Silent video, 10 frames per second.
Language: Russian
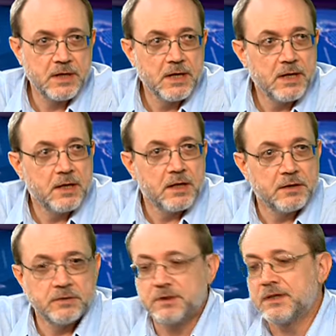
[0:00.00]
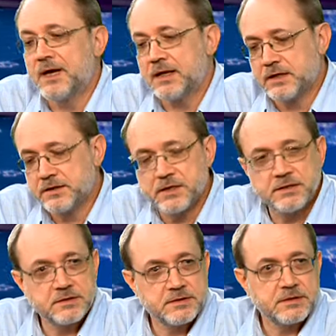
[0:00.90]
Mm-hmm. А когда
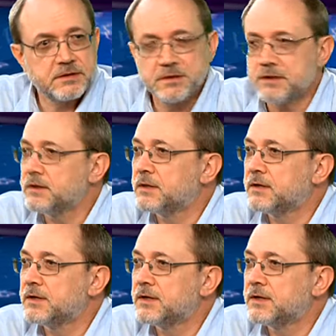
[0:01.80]
они... Коллега, я прошу